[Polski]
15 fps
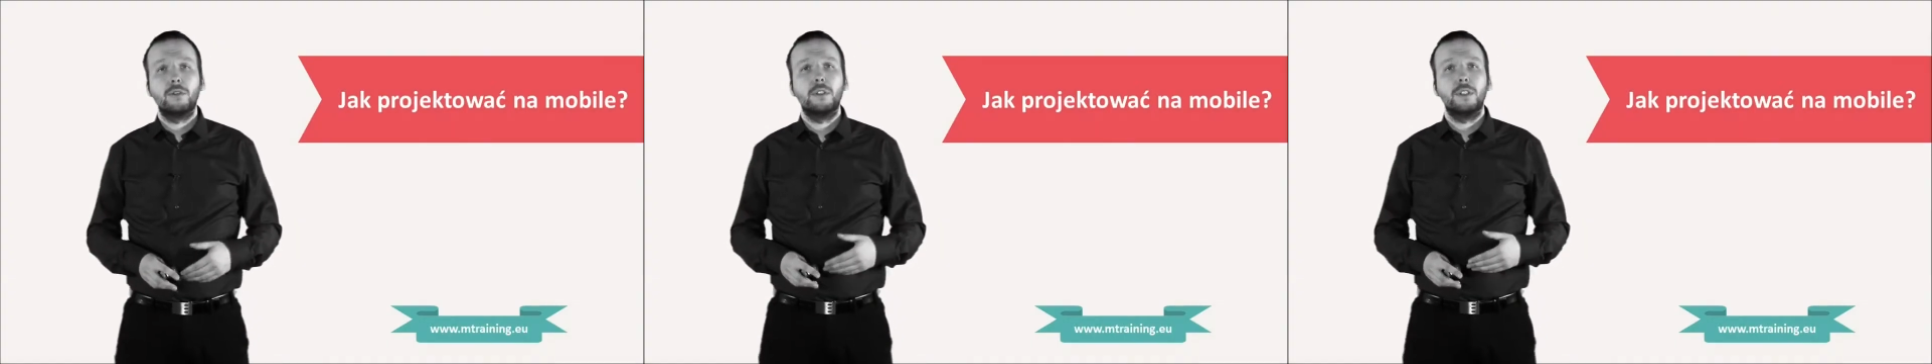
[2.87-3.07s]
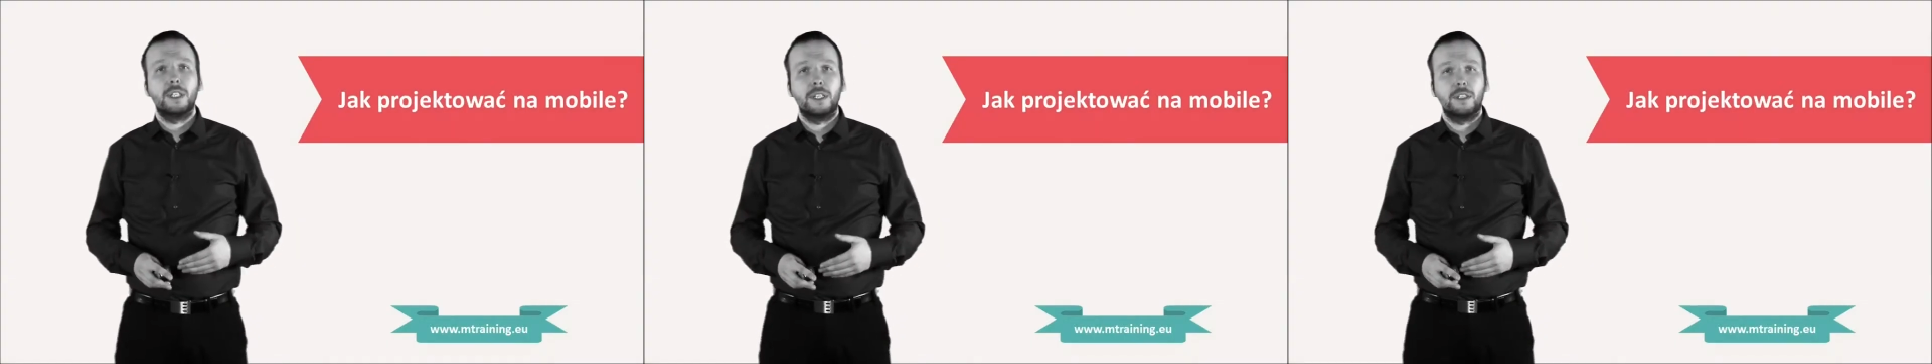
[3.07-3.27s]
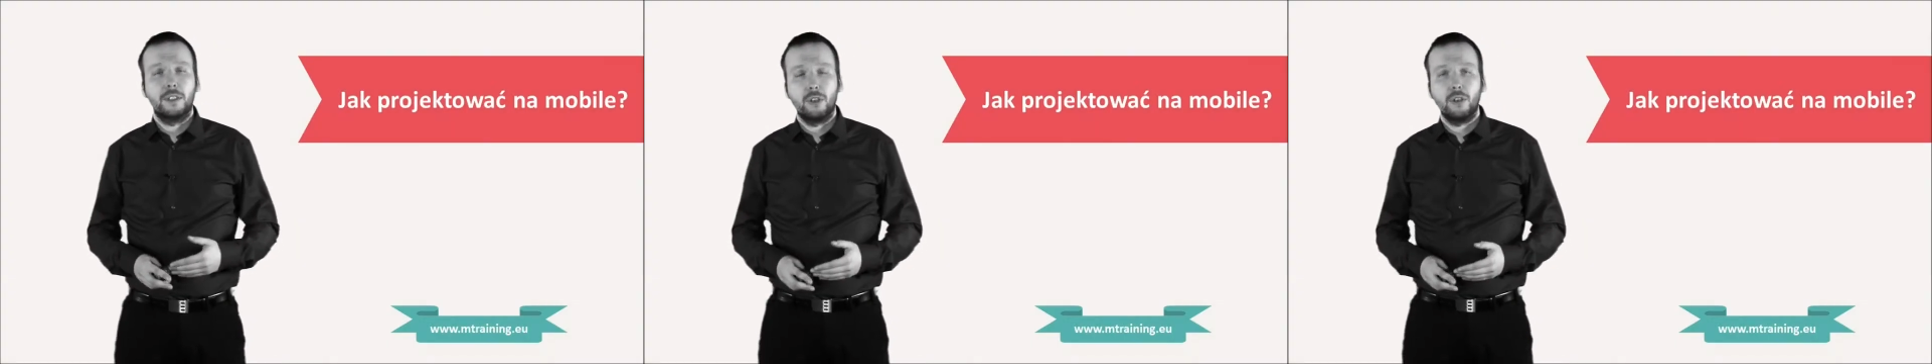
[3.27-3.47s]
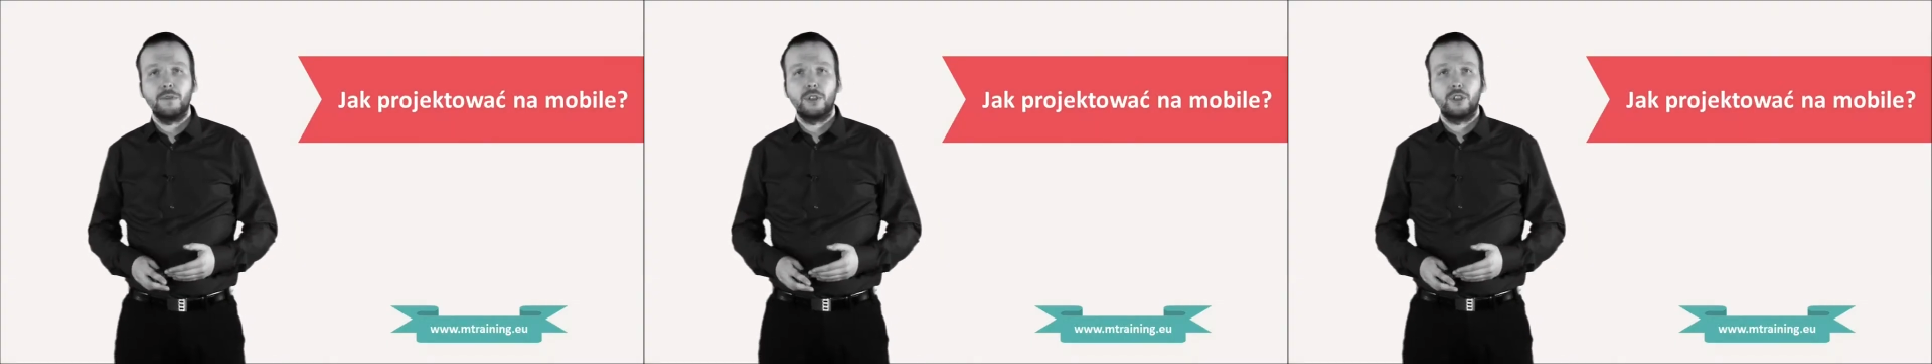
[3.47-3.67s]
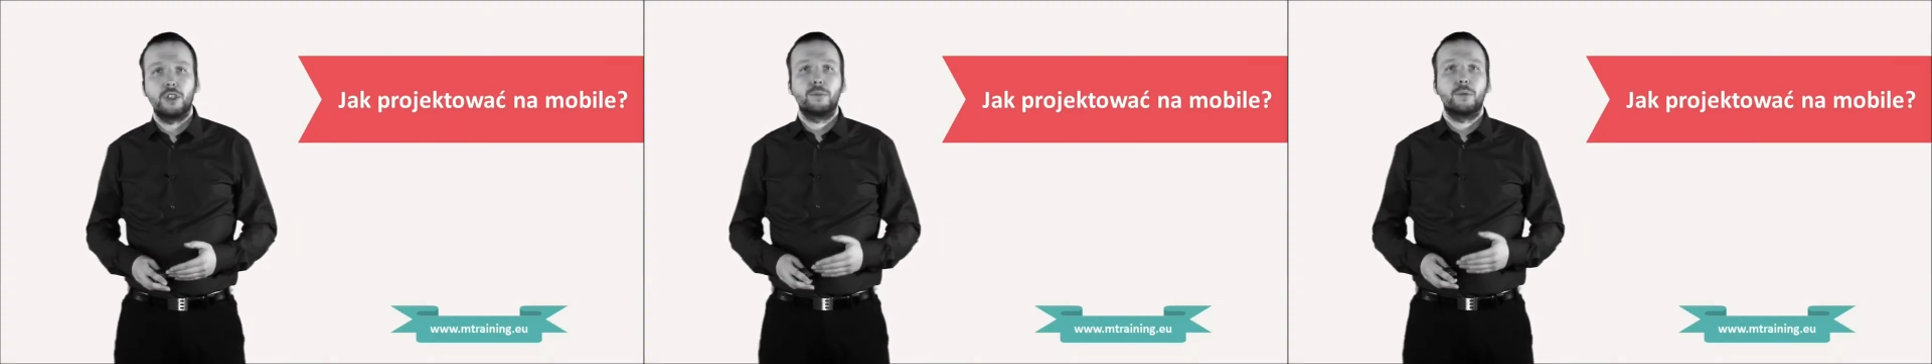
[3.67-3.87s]
internetowych
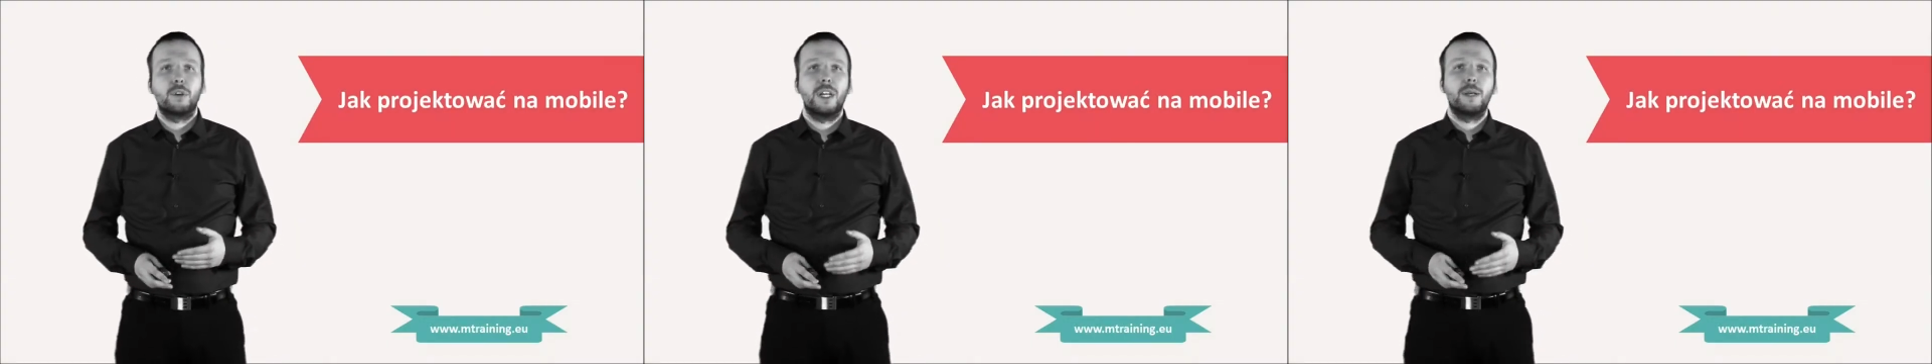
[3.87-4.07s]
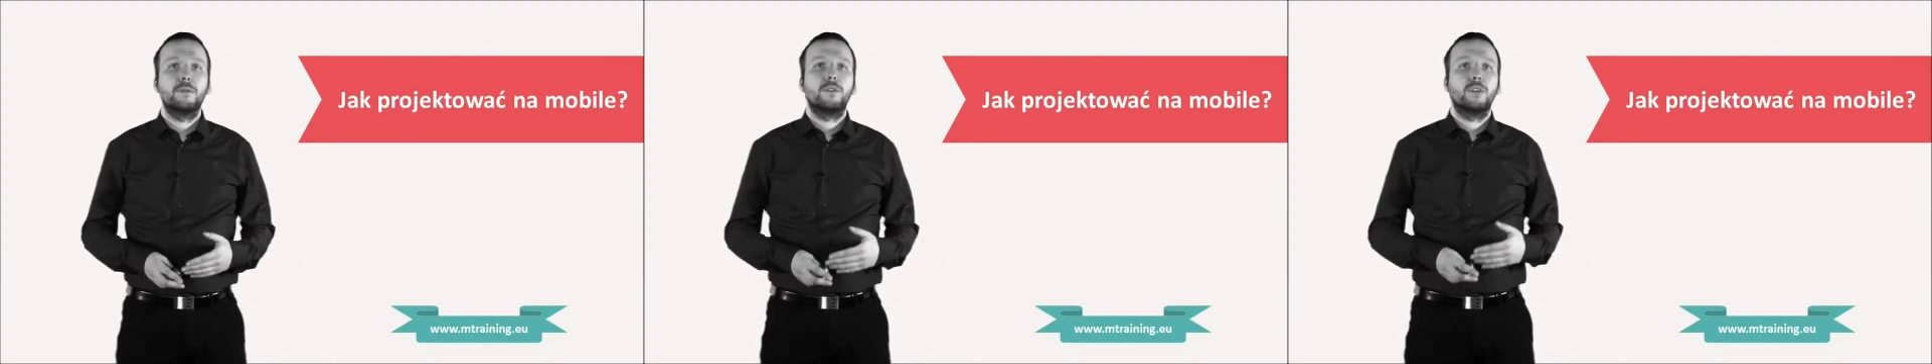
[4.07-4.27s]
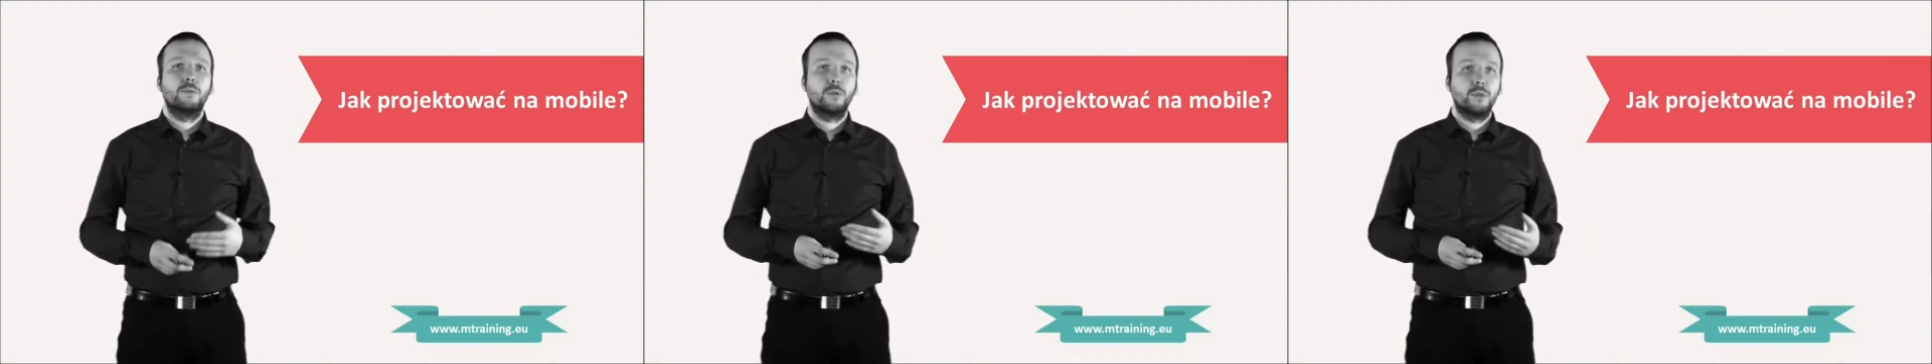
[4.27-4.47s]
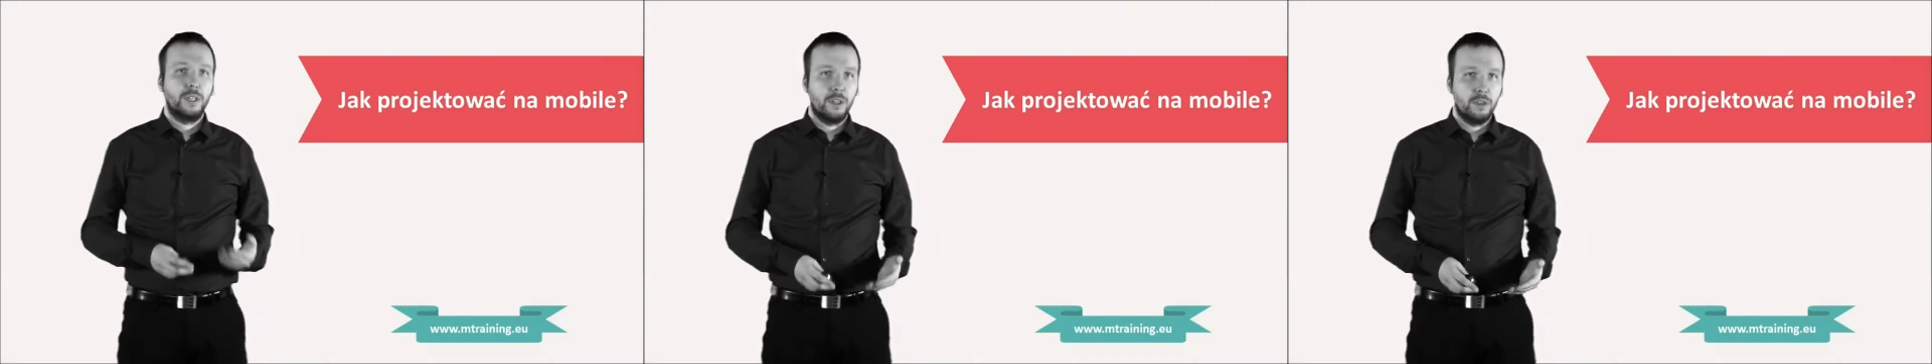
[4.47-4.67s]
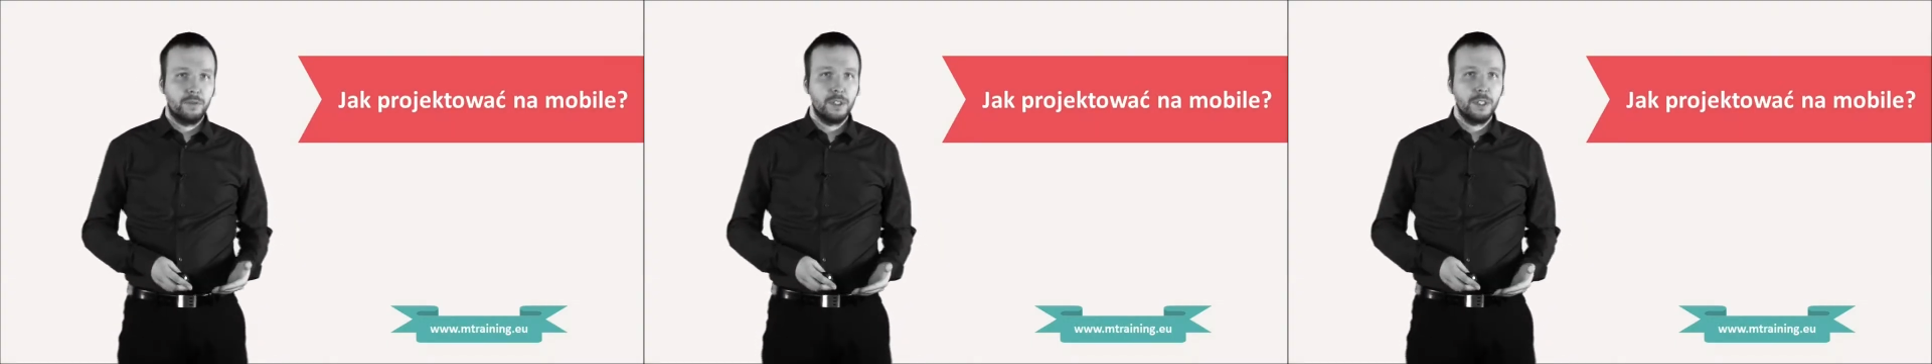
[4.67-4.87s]
czy programów
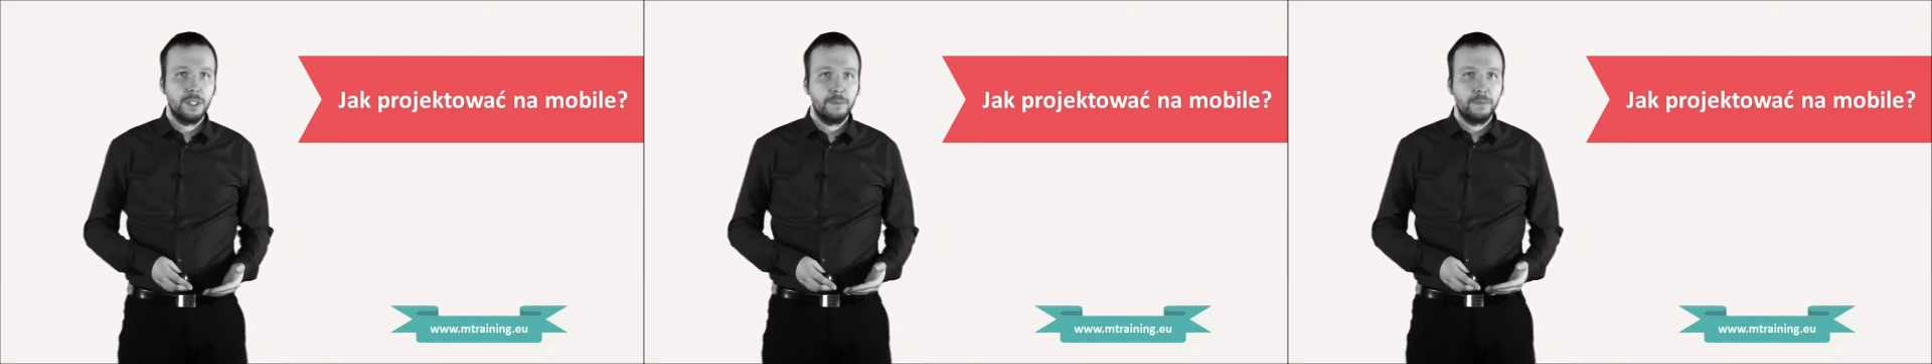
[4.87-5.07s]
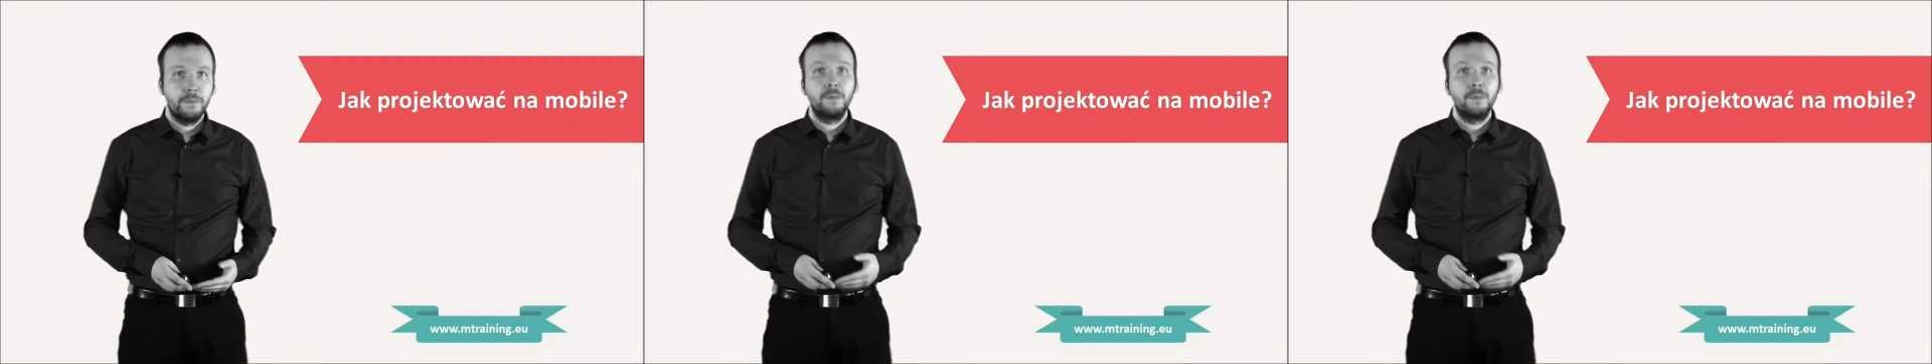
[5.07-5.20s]
komputerowych,